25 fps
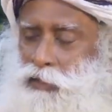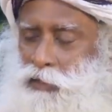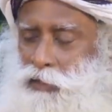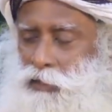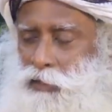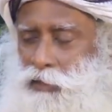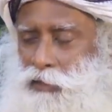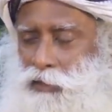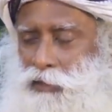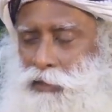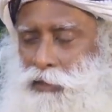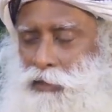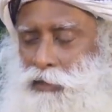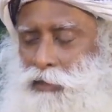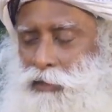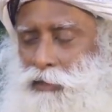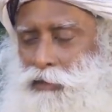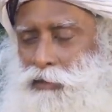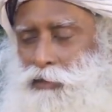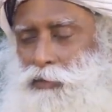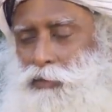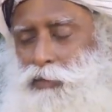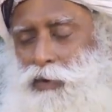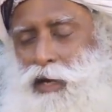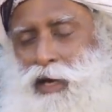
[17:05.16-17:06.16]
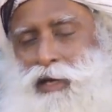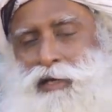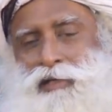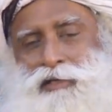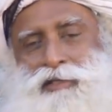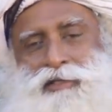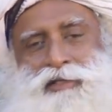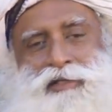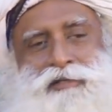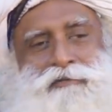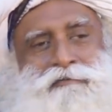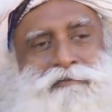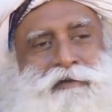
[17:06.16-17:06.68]
Là où se
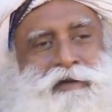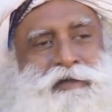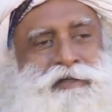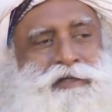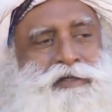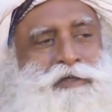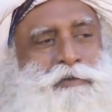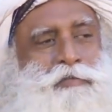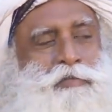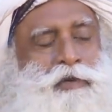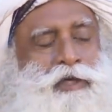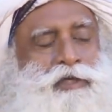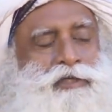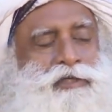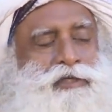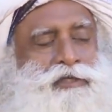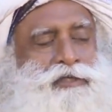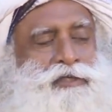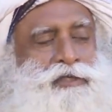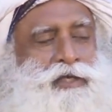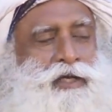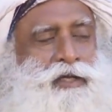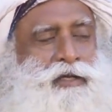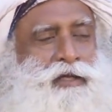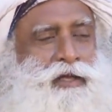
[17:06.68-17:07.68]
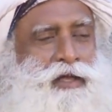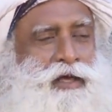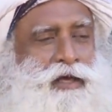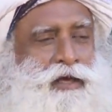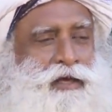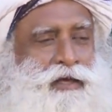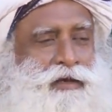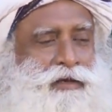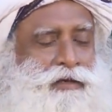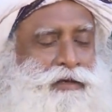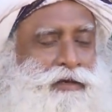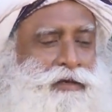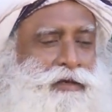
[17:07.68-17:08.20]
trouvent les patients contaminés
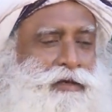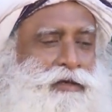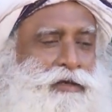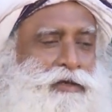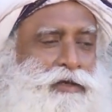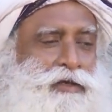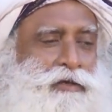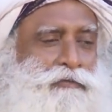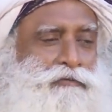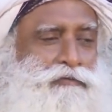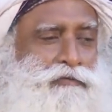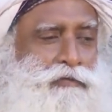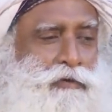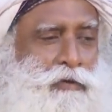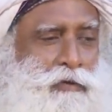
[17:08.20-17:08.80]
par le virus,